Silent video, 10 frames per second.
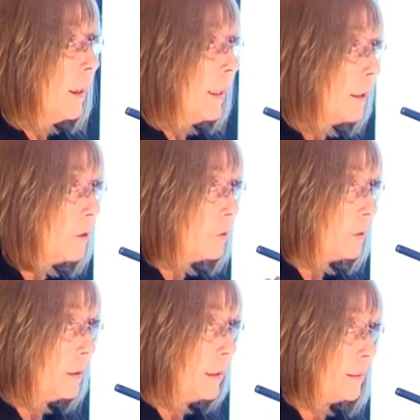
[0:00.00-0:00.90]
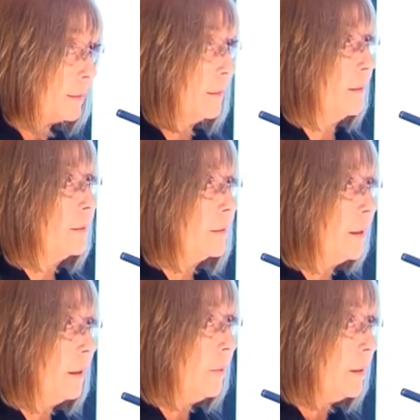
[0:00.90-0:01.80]
Estos tres
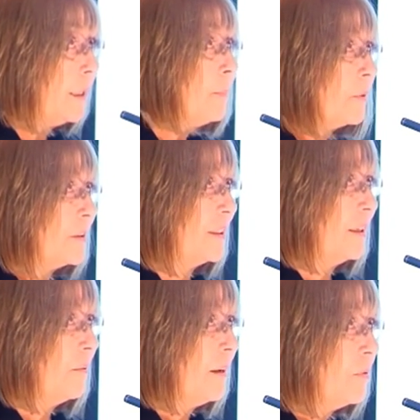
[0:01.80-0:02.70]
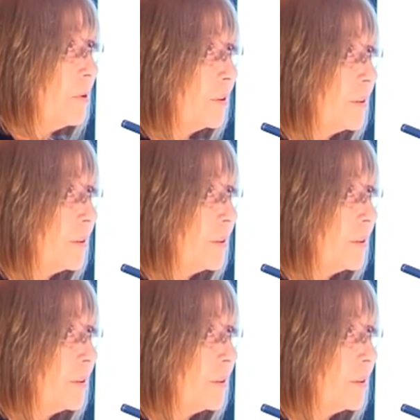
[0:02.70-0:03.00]
seres, tipos de seres vivos